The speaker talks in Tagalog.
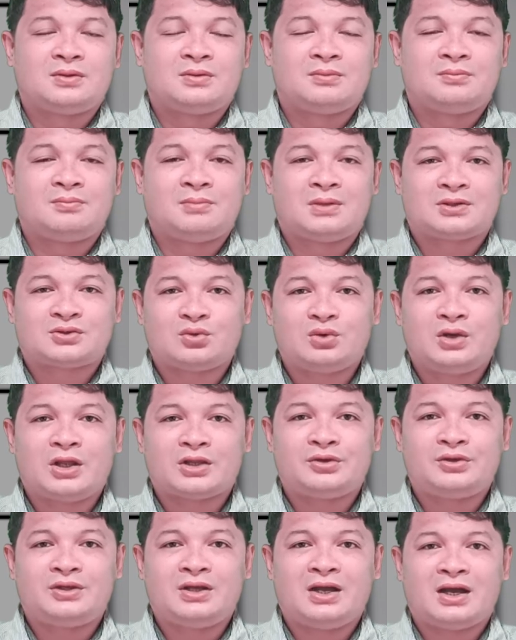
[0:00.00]
Masulat
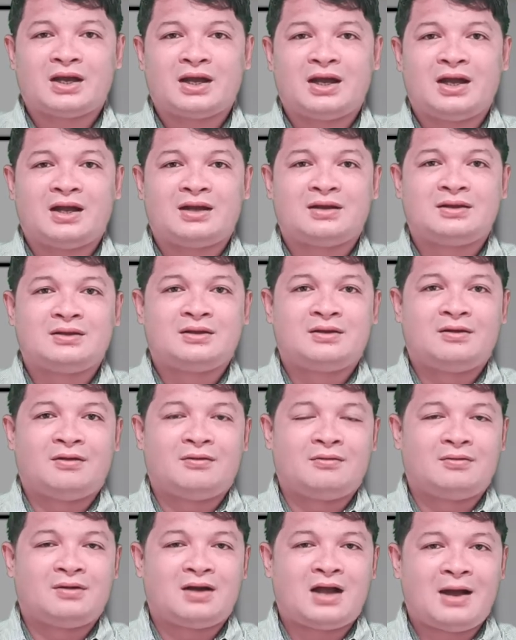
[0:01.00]
ko diha nga
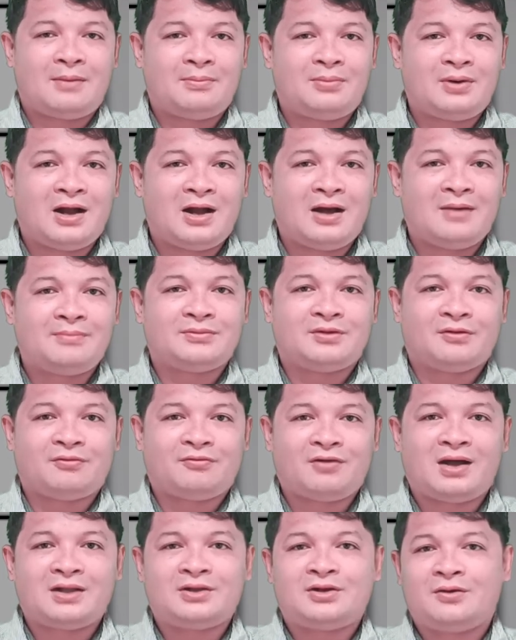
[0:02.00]
Abraham the
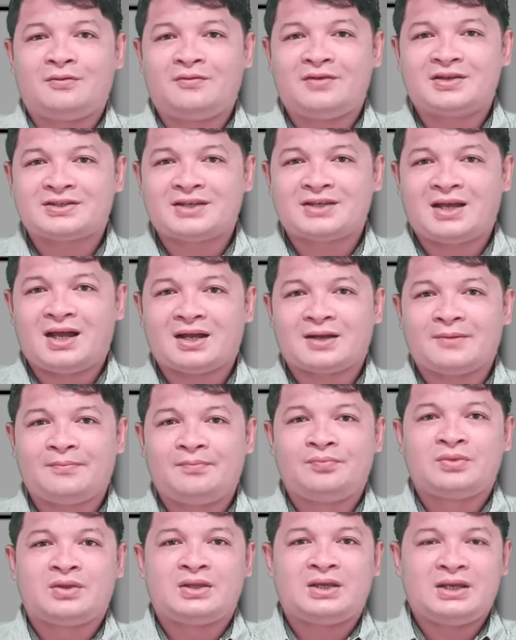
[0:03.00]
father of Isaac,
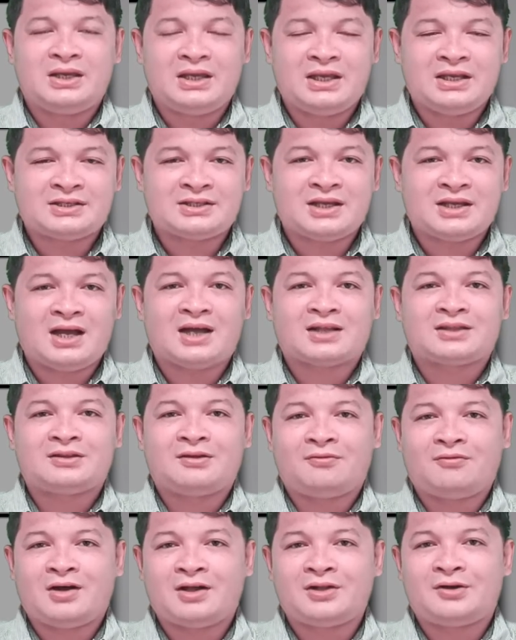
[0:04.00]
Isaac the
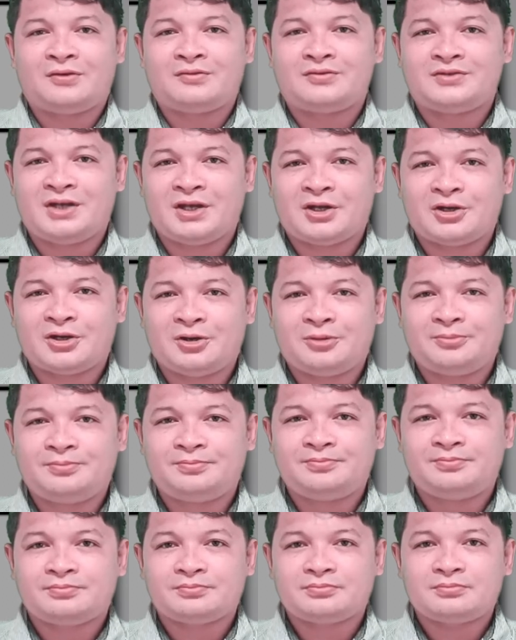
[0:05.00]
father of Jacob.
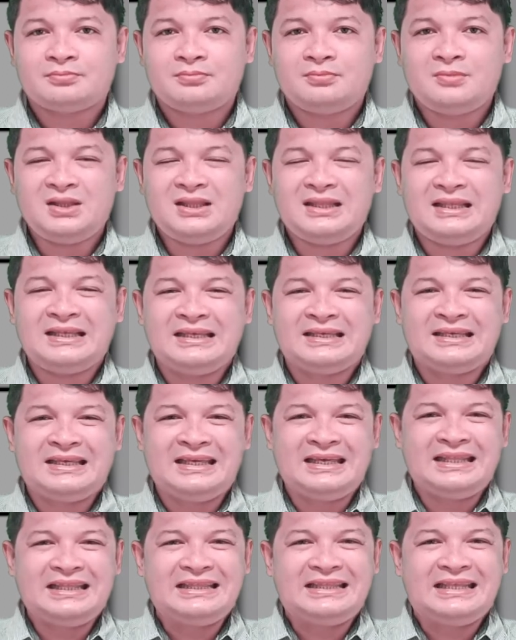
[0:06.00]

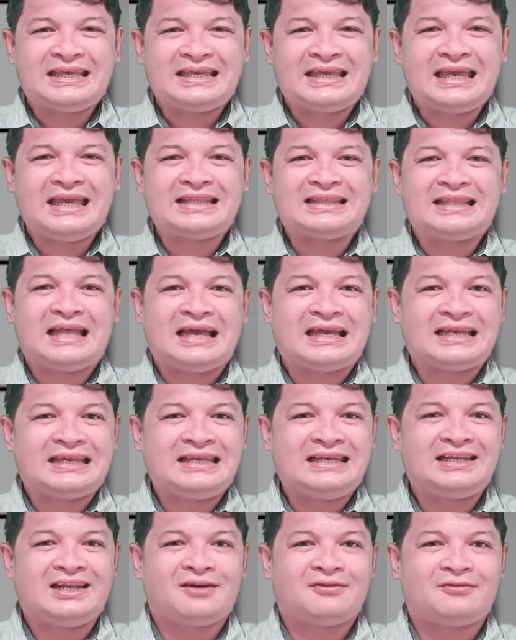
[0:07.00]
Gi-indicate ang
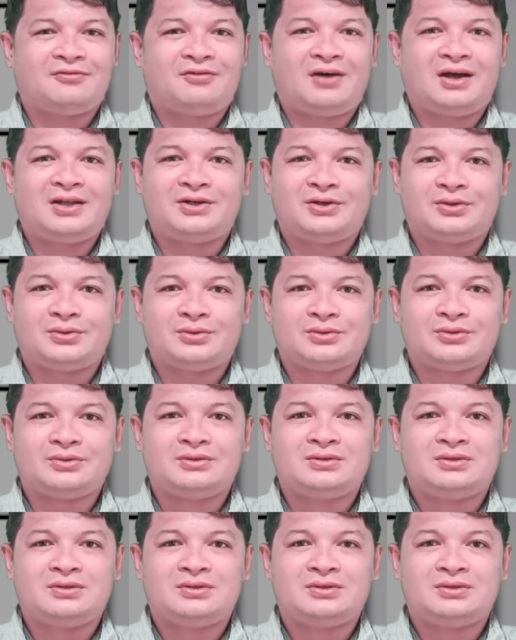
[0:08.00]
ilang fatherhood.